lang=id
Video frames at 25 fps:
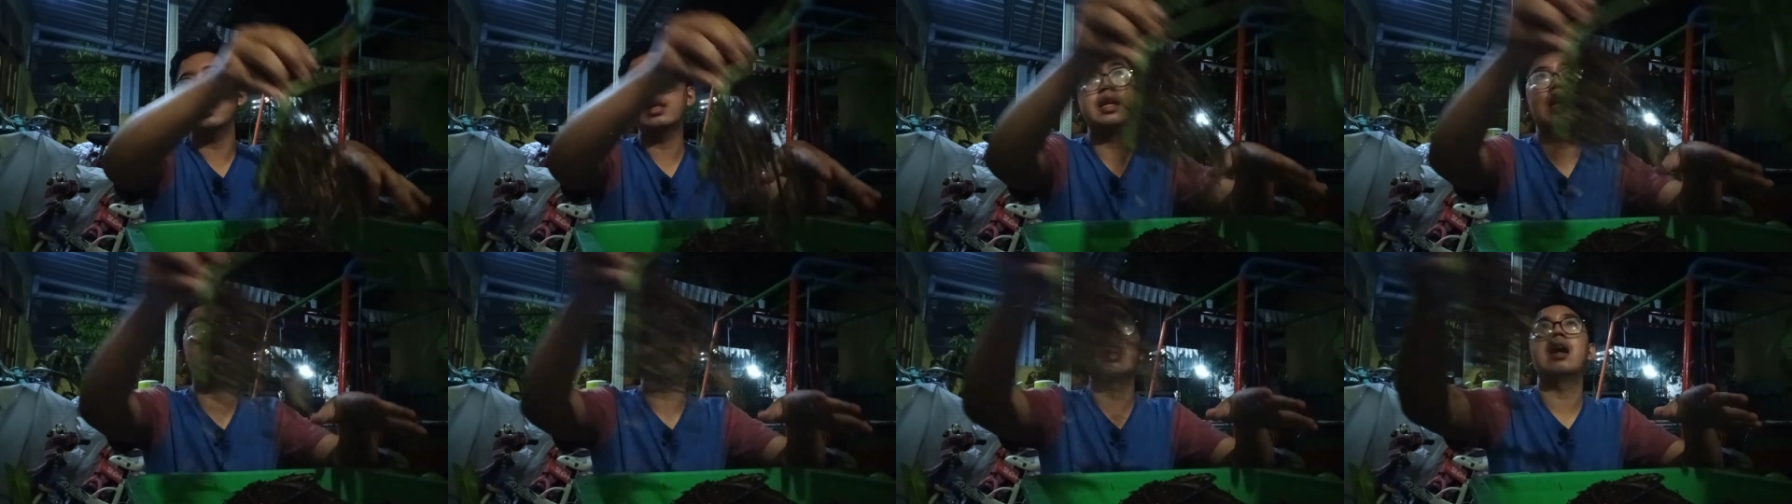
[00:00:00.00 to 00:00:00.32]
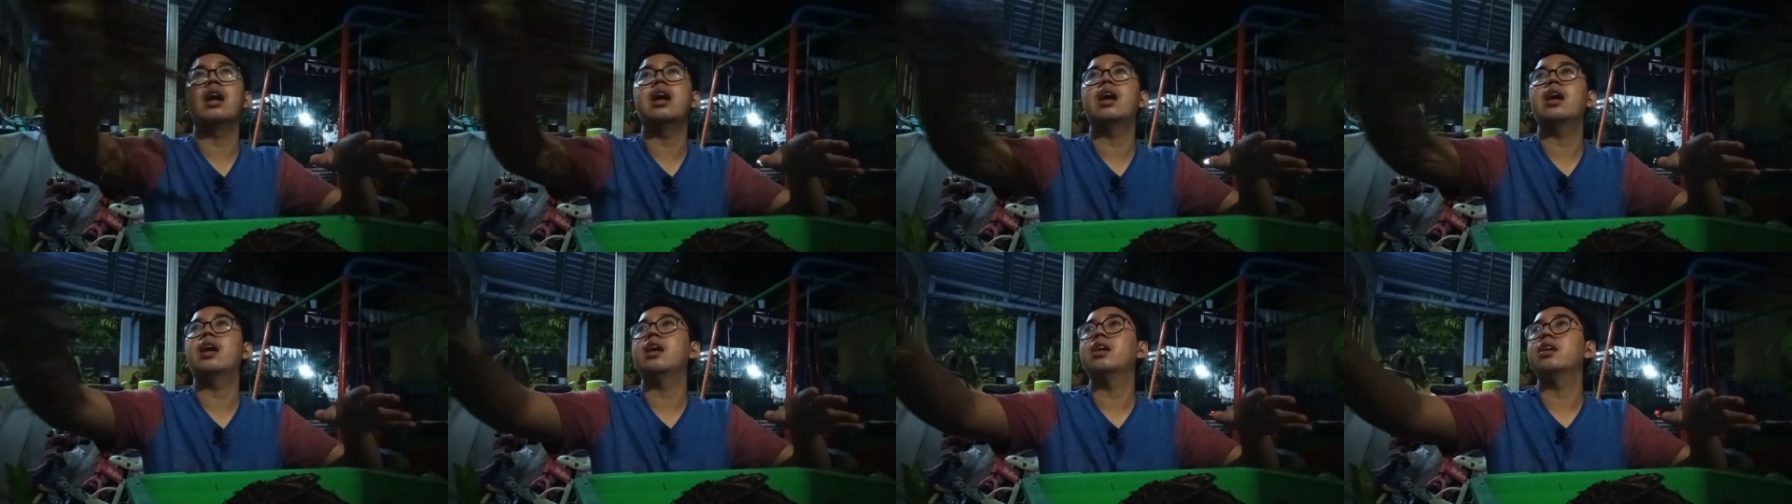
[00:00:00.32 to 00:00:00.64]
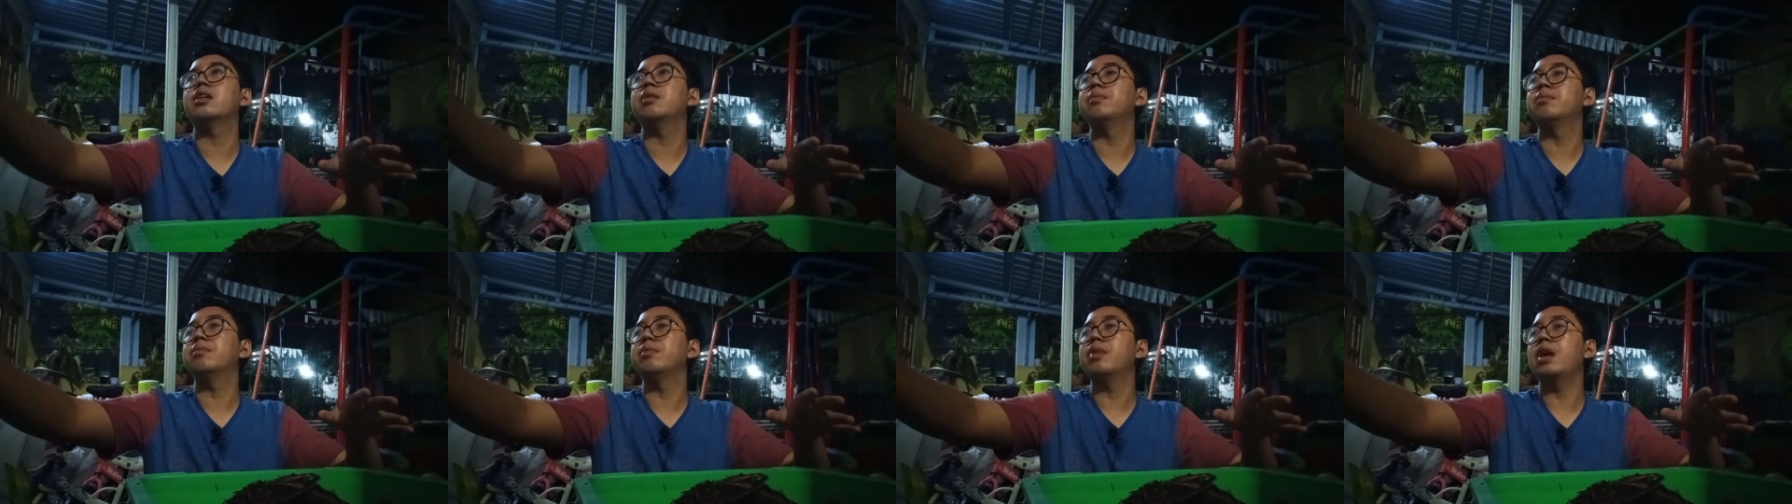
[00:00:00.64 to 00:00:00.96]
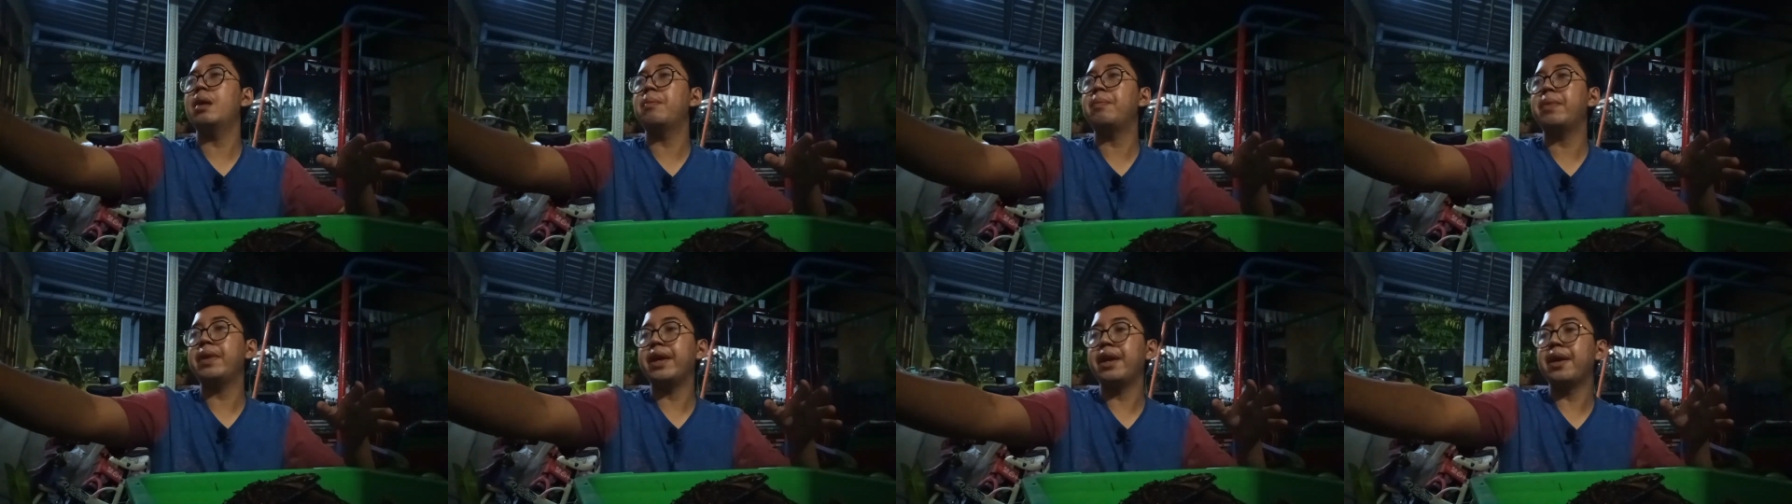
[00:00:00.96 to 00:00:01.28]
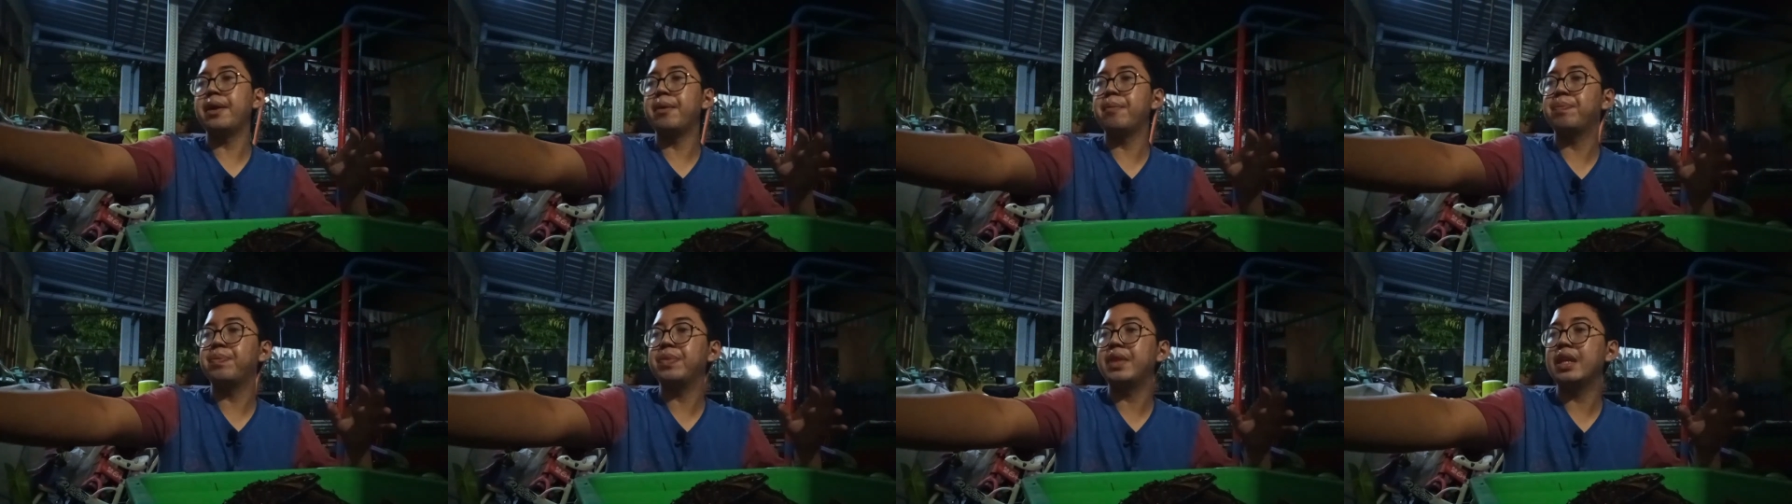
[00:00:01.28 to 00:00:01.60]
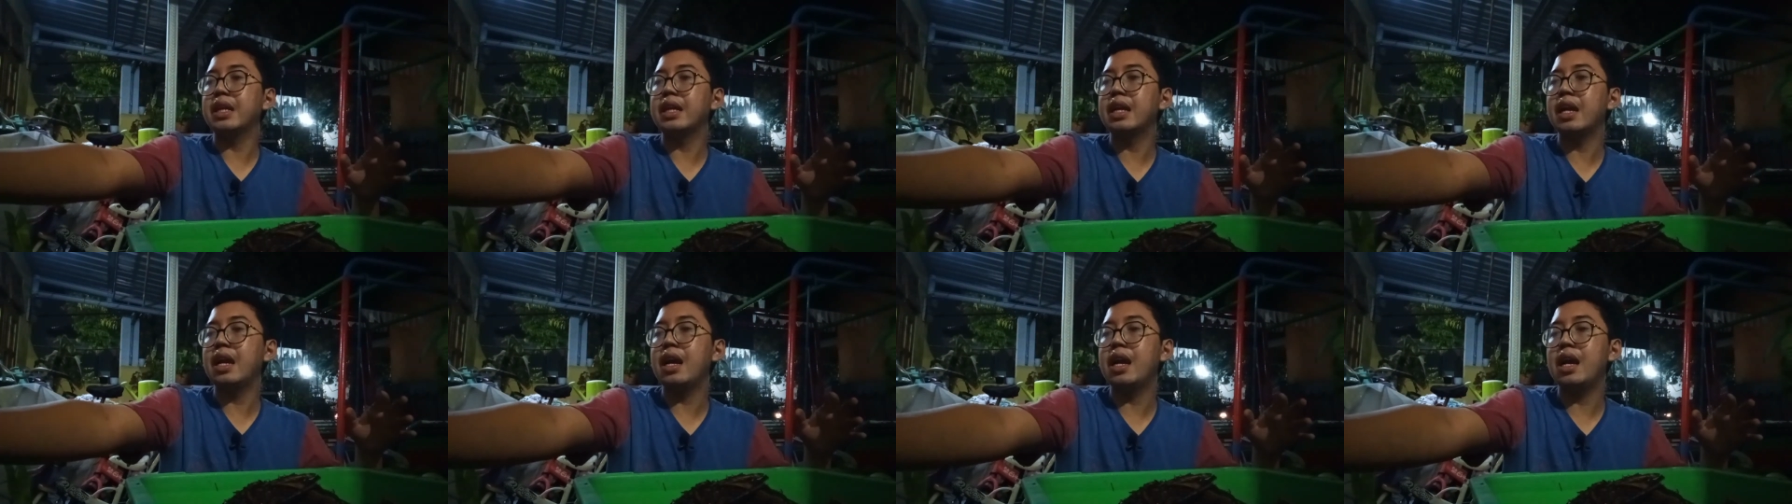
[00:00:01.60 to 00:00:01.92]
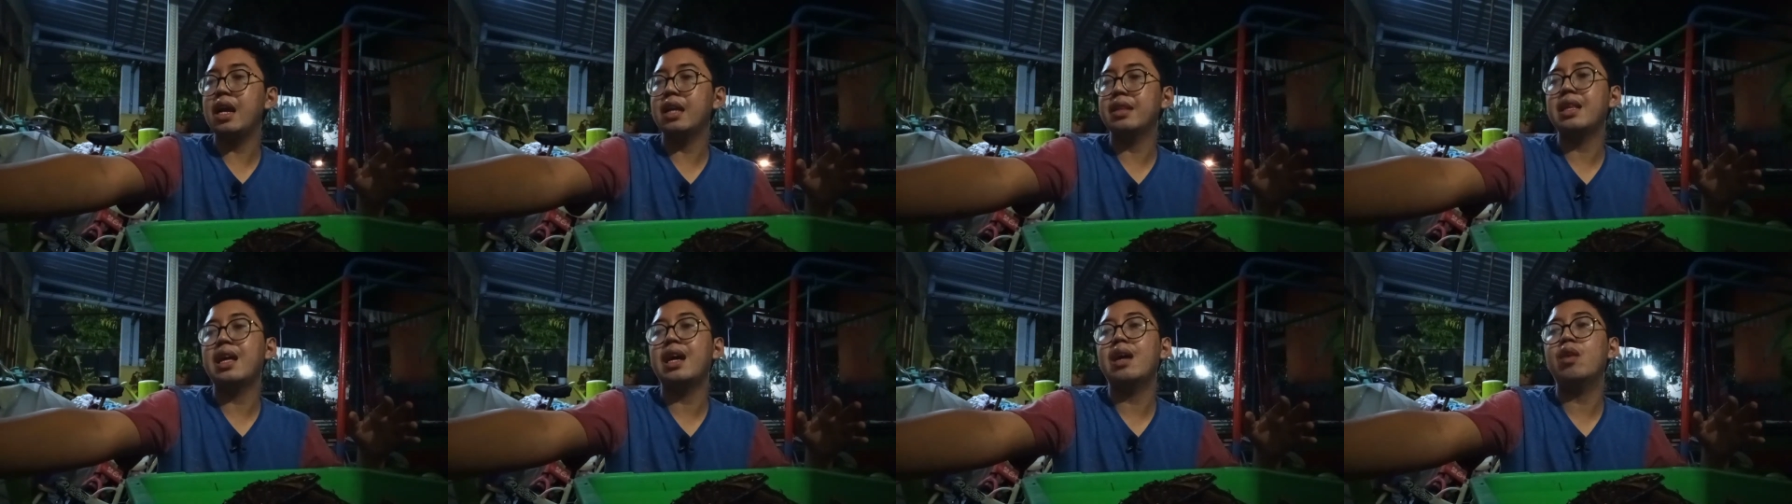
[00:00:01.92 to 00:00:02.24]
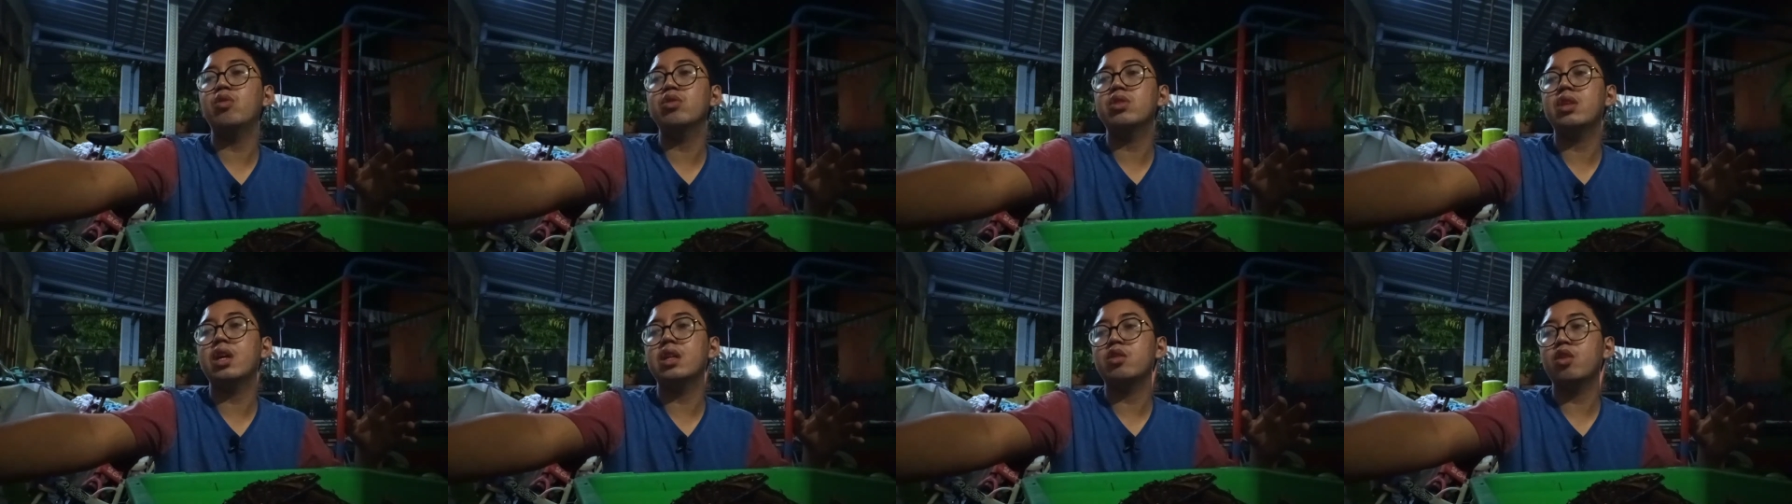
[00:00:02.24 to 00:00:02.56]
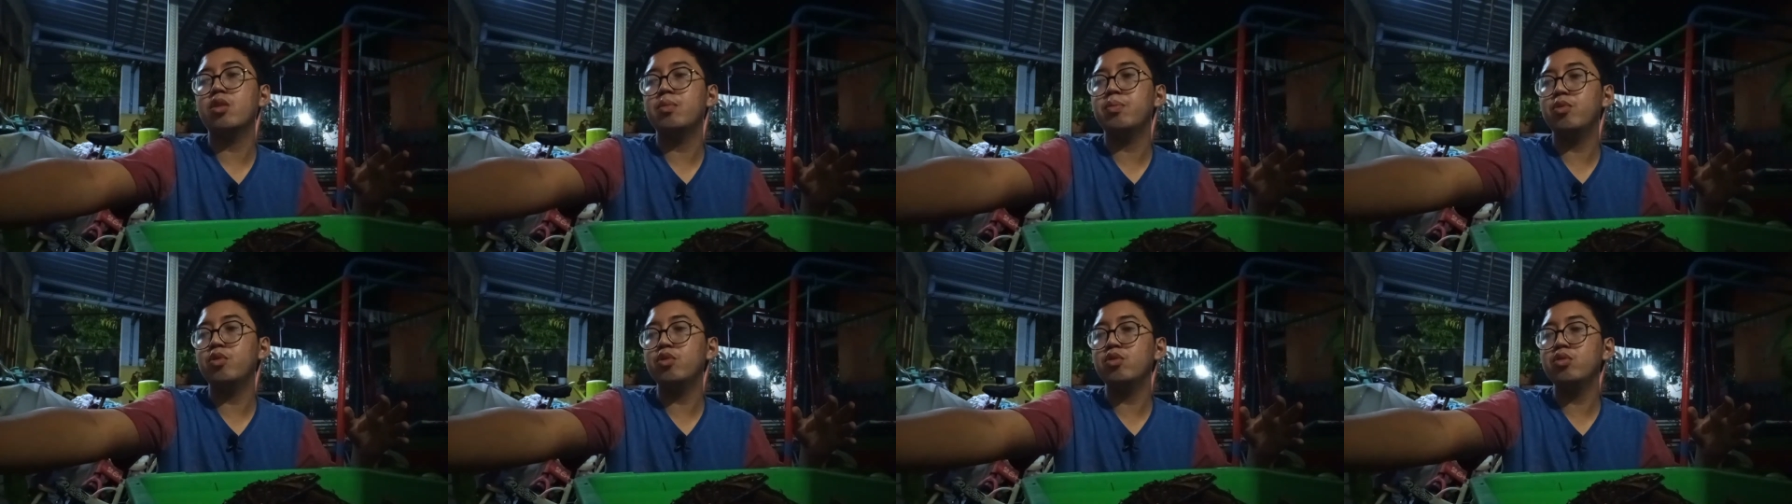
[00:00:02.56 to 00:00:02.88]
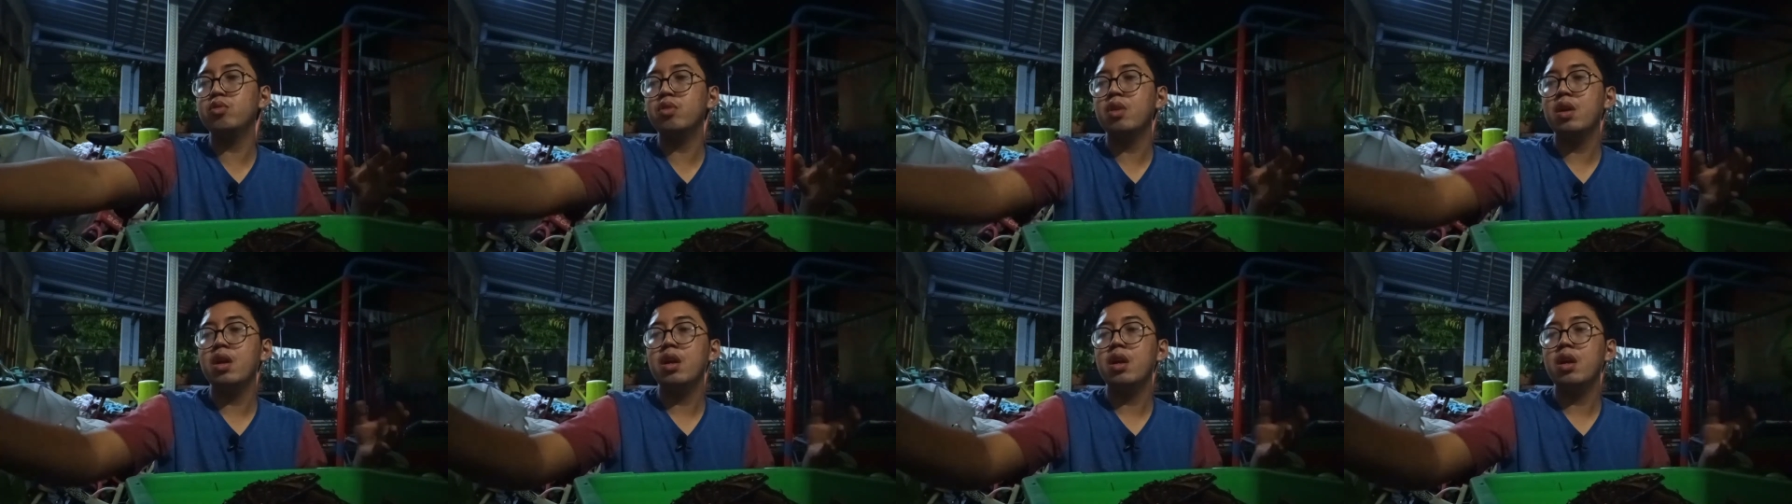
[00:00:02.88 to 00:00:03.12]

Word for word: nggak apa ya nggak takut ataupun